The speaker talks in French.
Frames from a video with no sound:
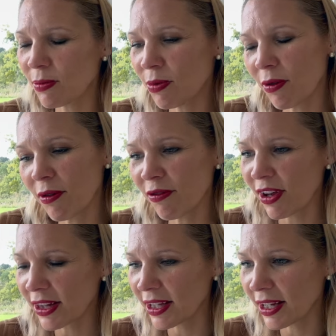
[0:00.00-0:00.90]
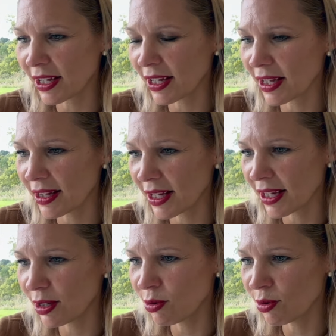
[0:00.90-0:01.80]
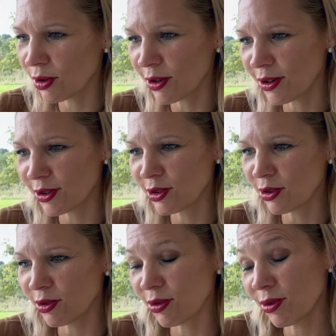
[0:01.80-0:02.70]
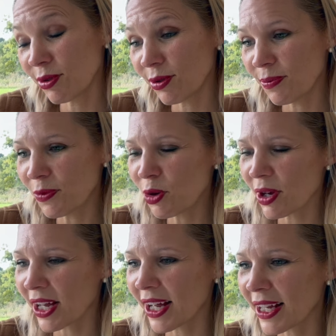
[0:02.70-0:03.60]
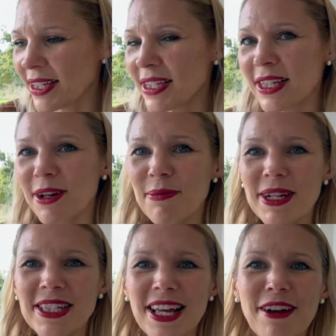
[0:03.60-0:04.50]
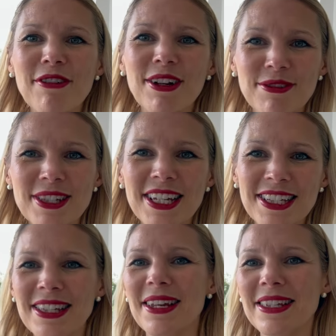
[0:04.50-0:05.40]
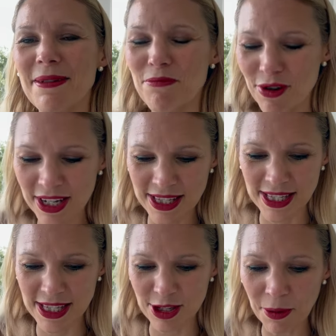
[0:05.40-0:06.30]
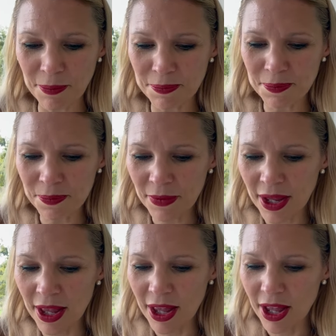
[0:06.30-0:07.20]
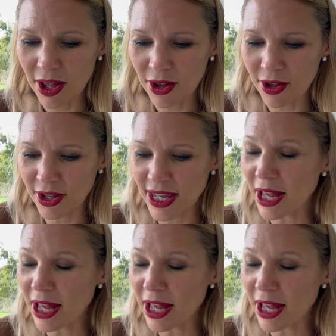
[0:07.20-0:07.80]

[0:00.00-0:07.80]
pour euh, faire des, des rayures euh, sur du cuir grainé, c'est comme les sacs, voilà, on sait que c'est plus résistant. Il y a